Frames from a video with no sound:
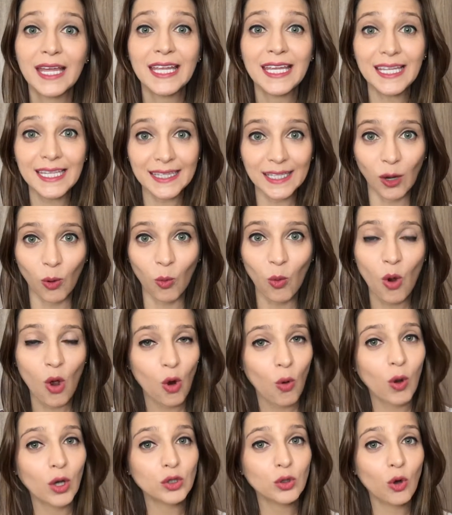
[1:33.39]
Então,
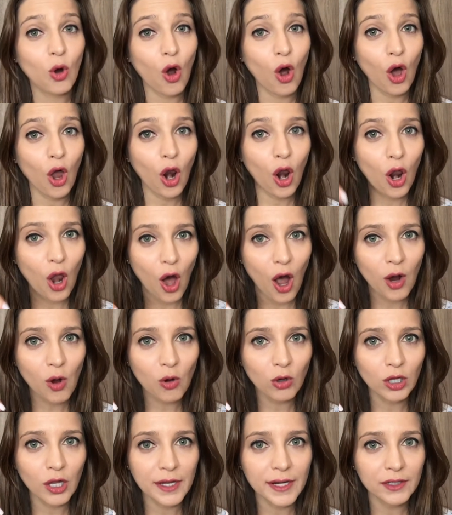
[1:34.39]
quando coloca
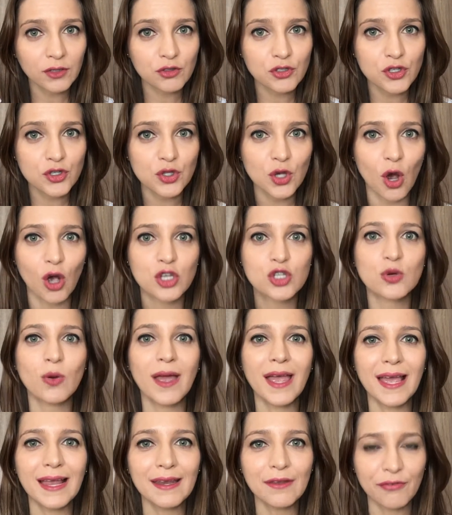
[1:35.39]
o cloreto de sódio,
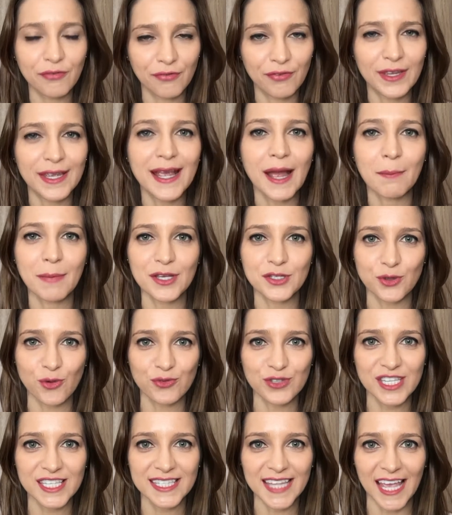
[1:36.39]
ele fica mais
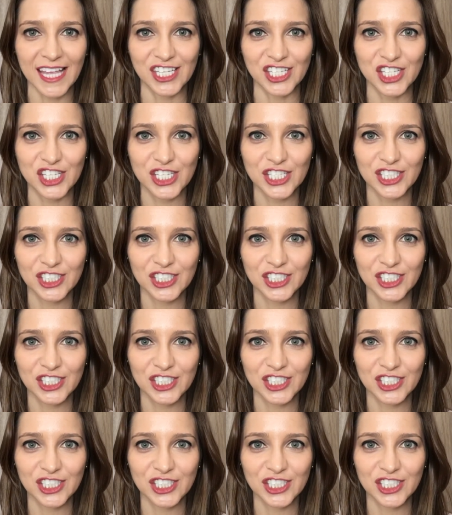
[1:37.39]
consistente.